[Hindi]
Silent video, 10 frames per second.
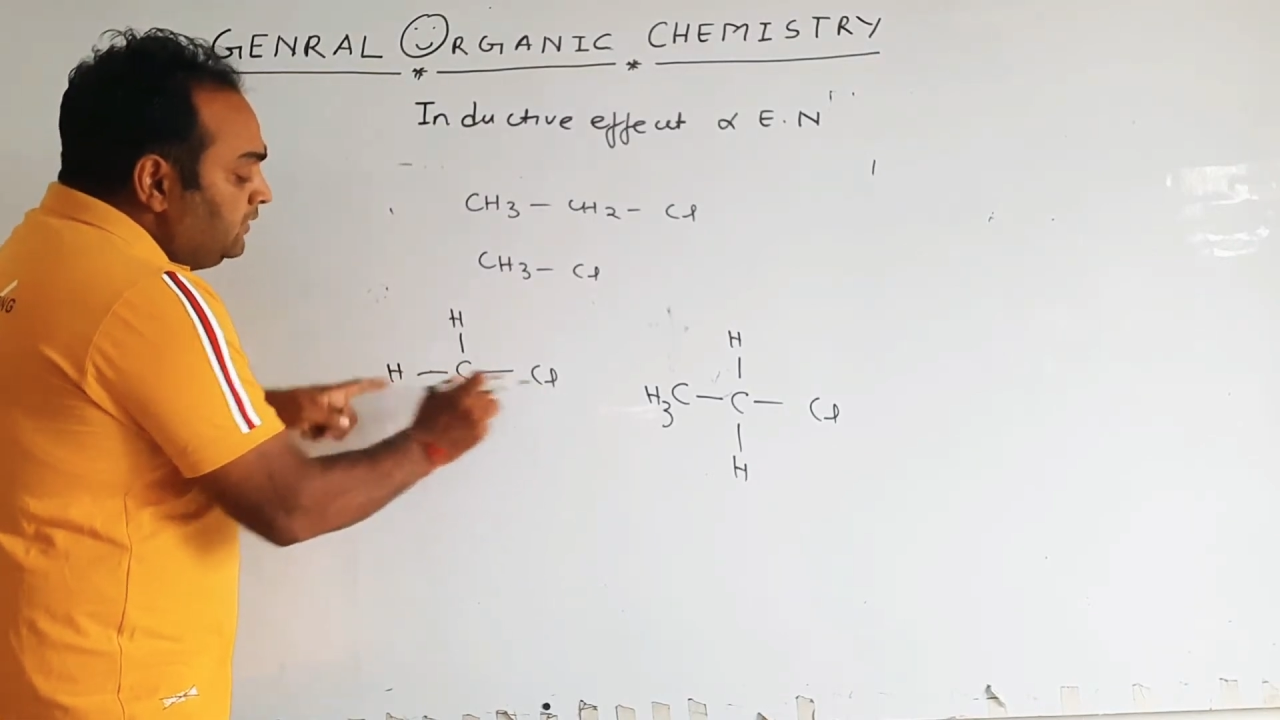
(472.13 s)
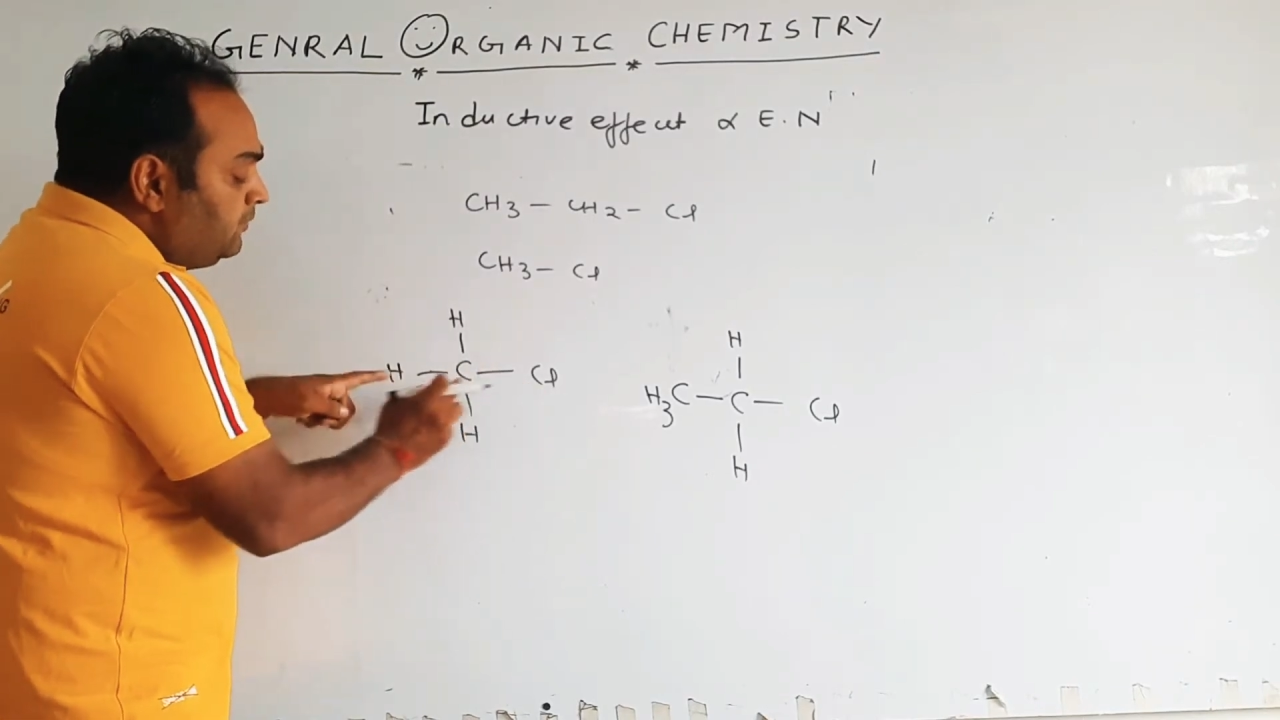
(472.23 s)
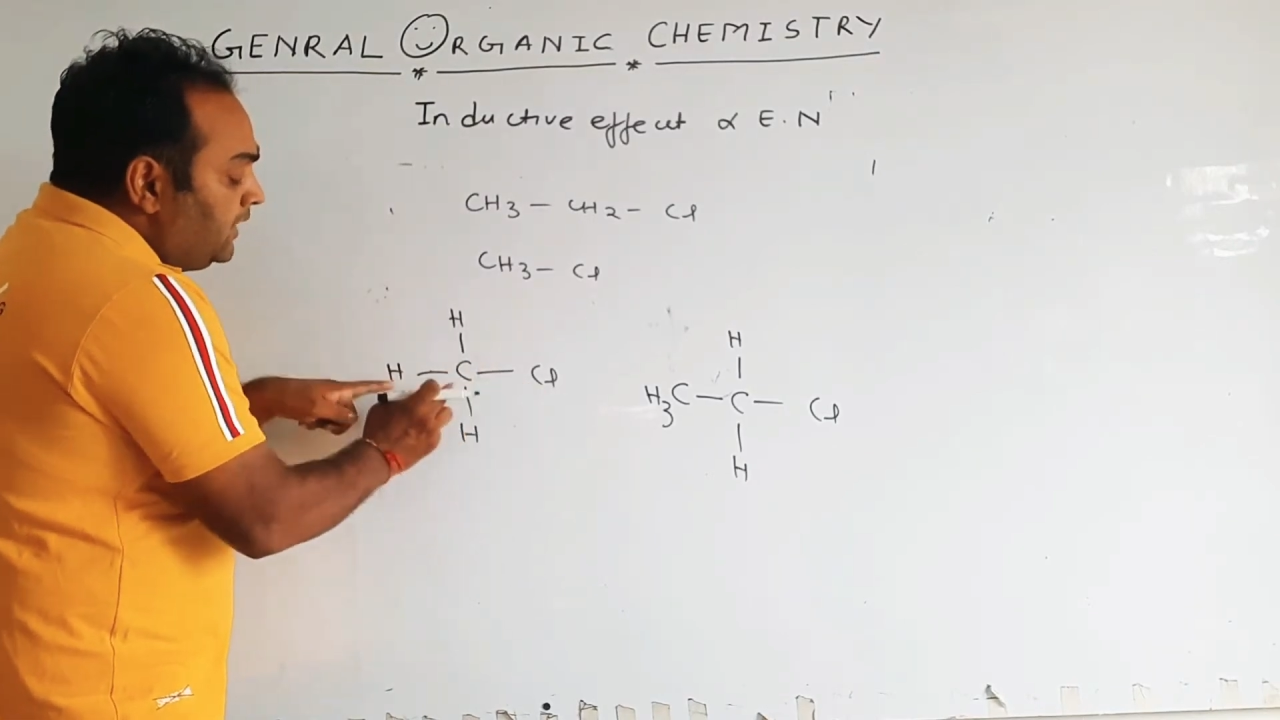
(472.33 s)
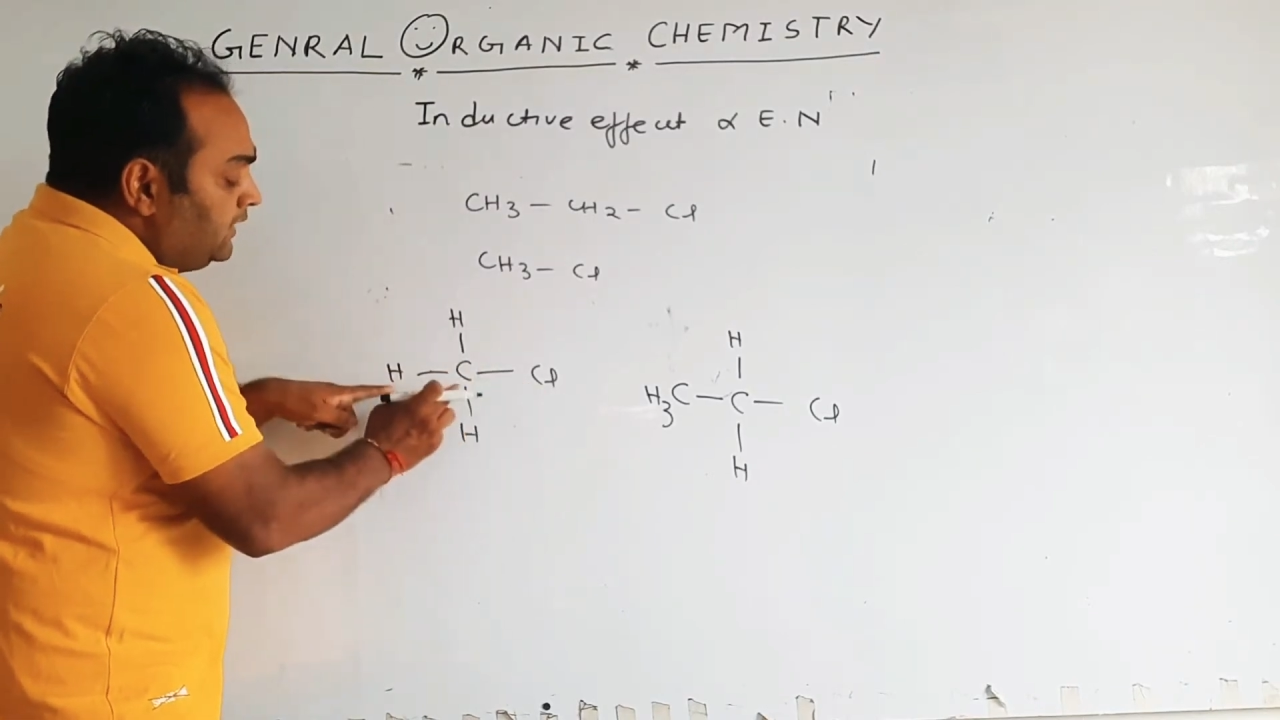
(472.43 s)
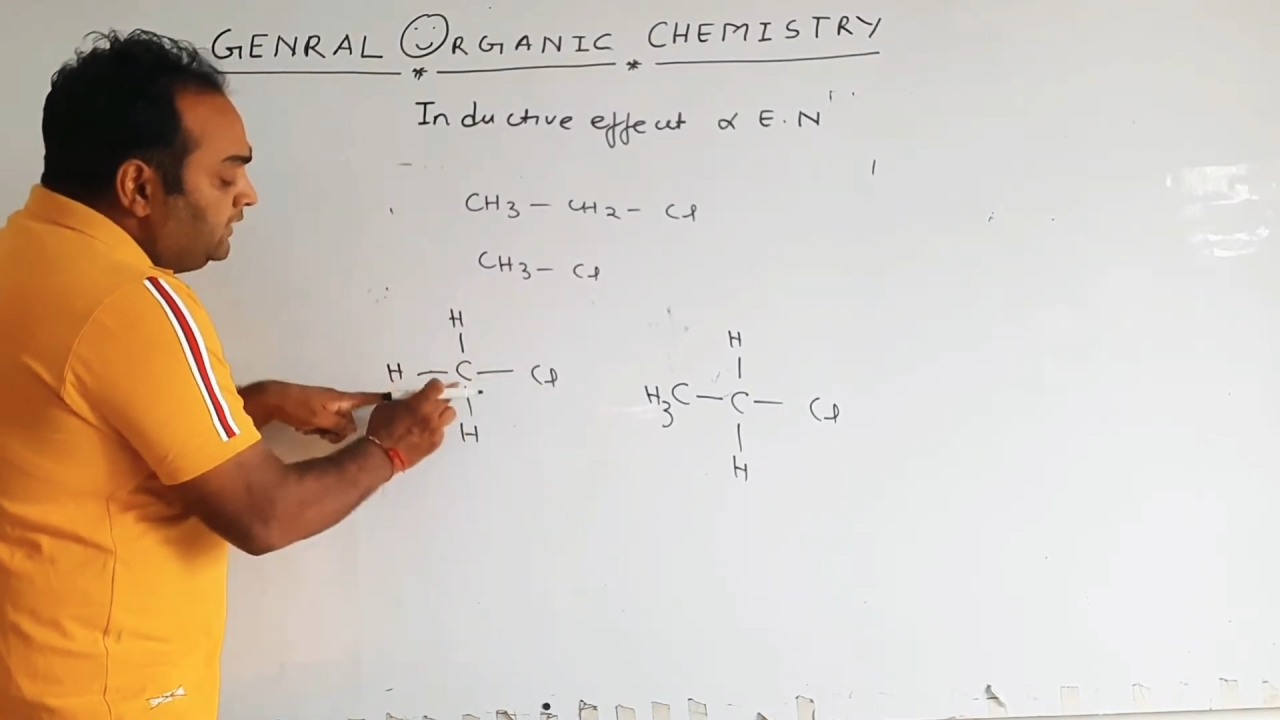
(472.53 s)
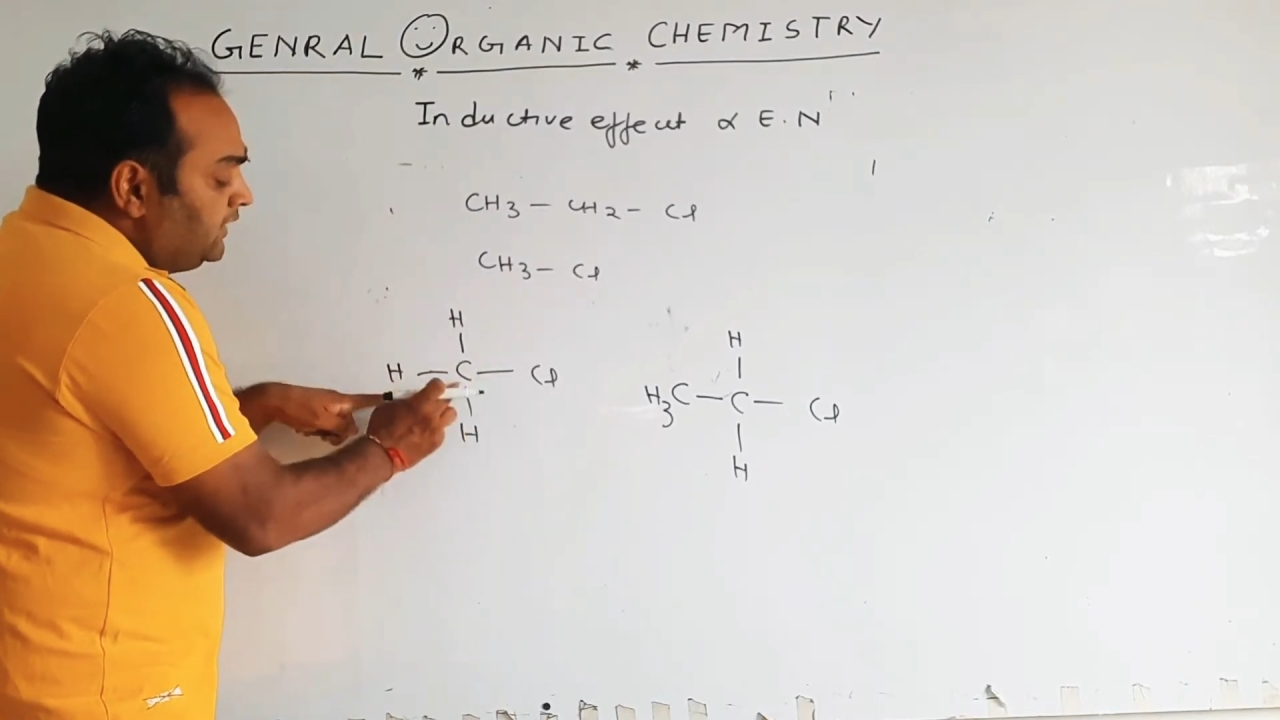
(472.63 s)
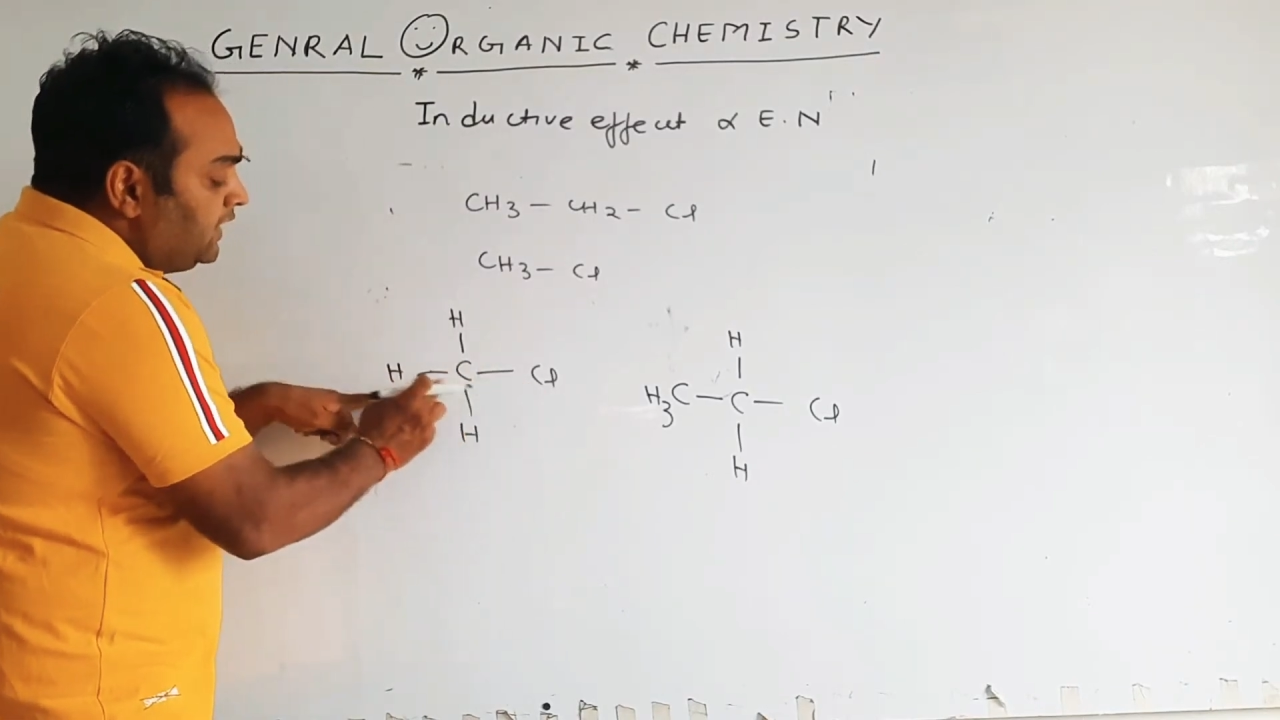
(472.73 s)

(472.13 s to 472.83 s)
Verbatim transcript: के बाद ही